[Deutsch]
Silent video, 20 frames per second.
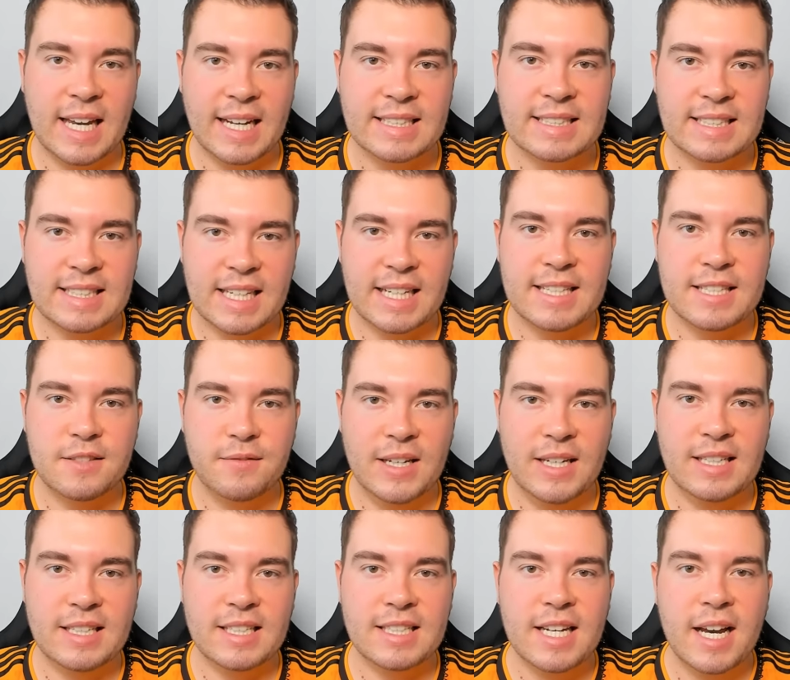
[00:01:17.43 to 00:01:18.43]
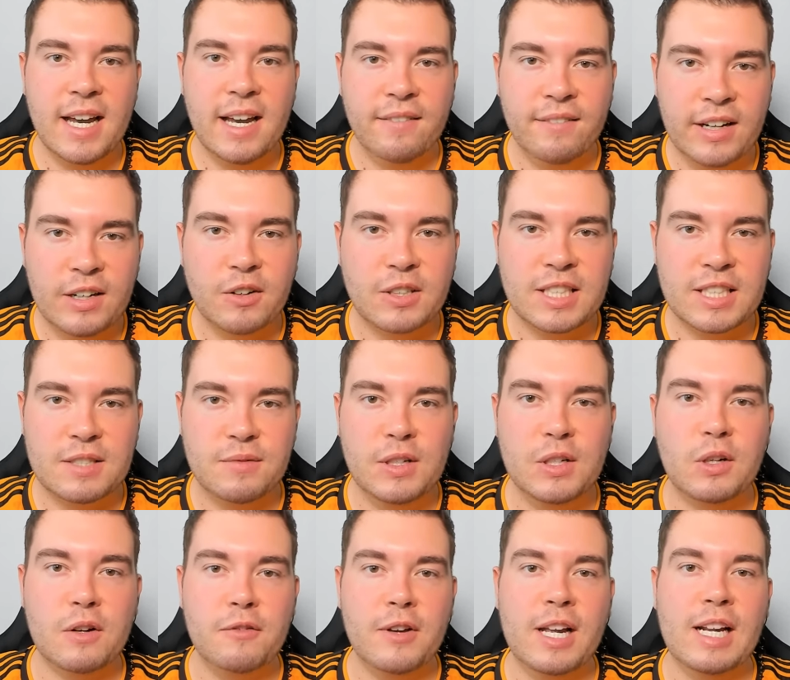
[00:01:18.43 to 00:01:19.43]
Ganz, ganz wichtig. Wenn euch das
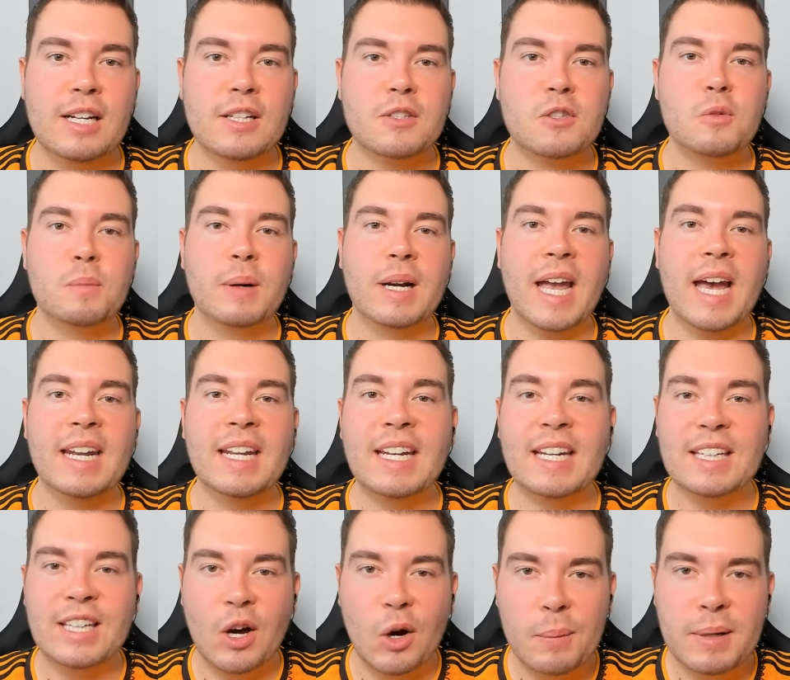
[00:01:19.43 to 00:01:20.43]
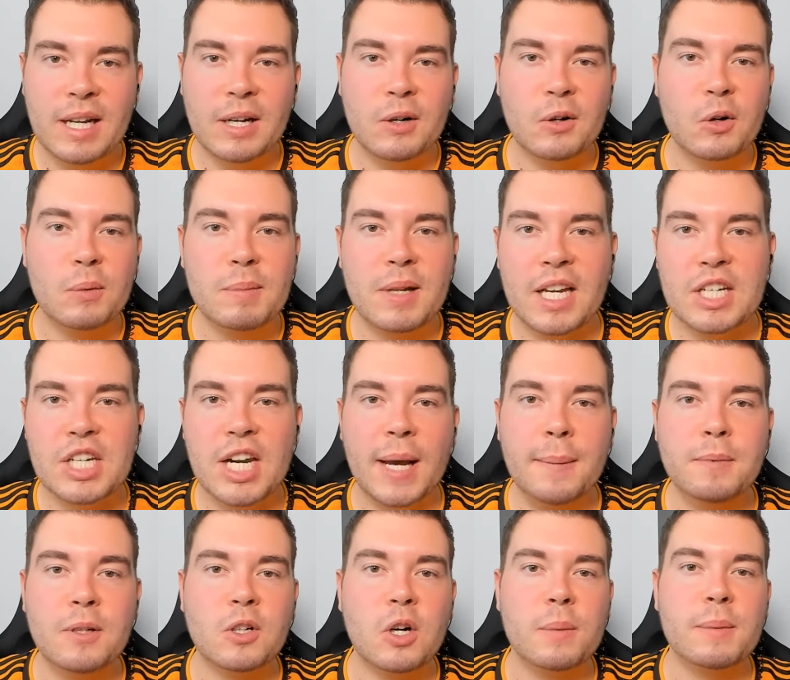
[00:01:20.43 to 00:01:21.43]
Video gefällt, lasst super gerne einen Daumen nach oben da.
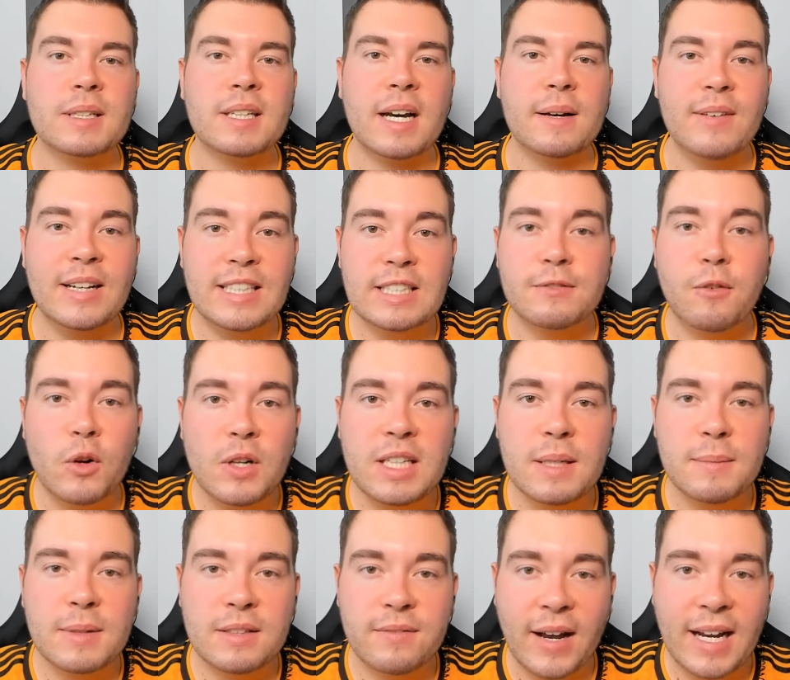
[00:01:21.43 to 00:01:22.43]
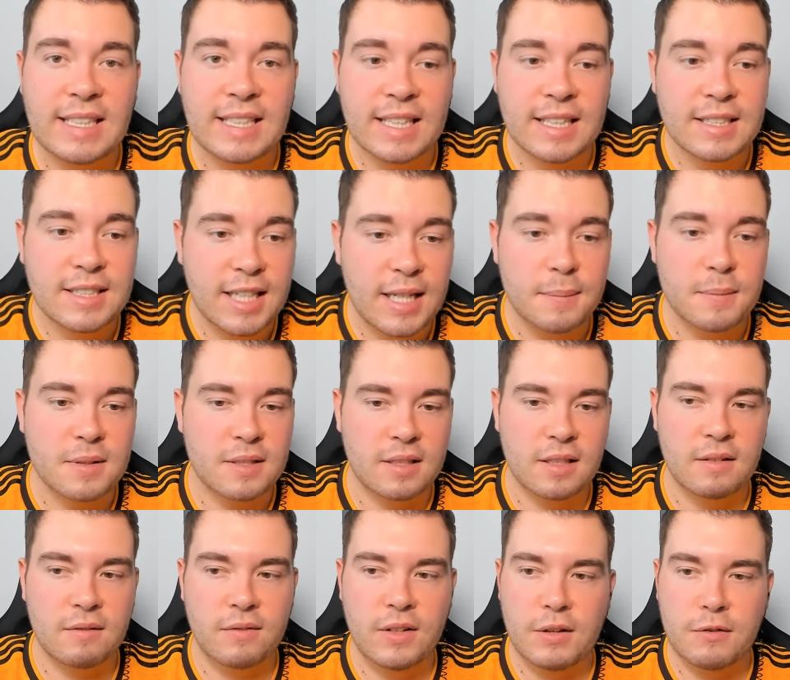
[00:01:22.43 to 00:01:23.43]
Schreibt im Kommentar, was wollt ihr mit weiteren Teams
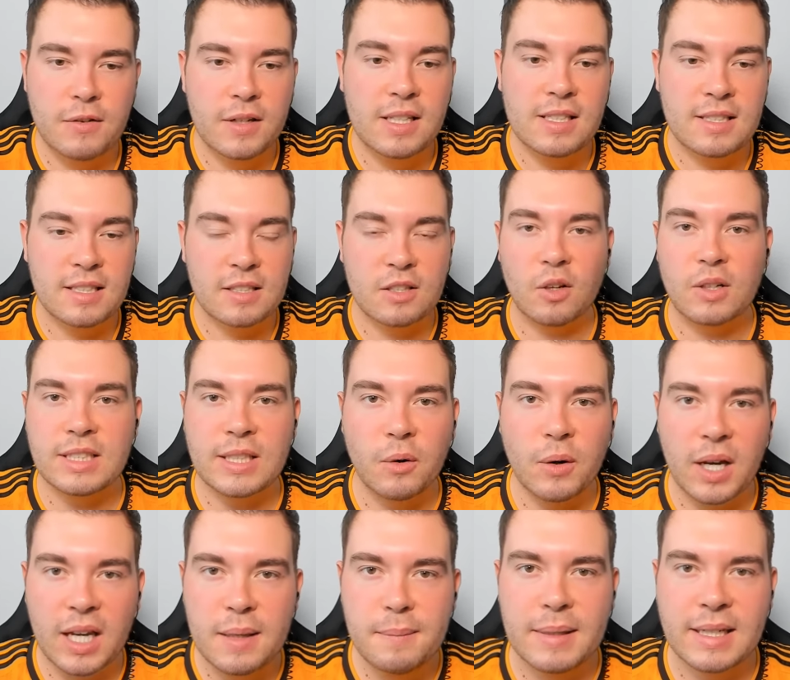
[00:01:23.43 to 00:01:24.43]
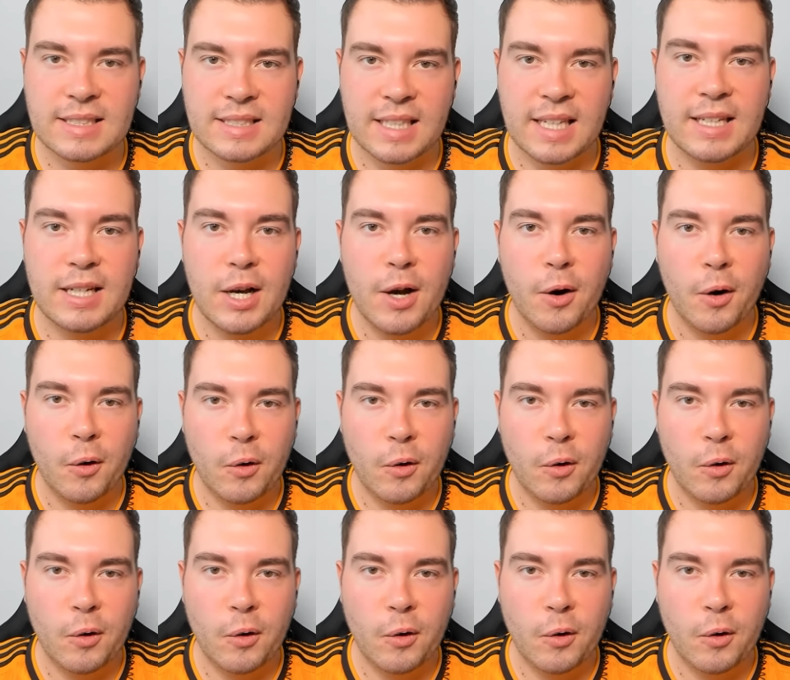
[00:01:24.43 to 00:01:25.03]
in wie vielen Saisons auch immer sehen.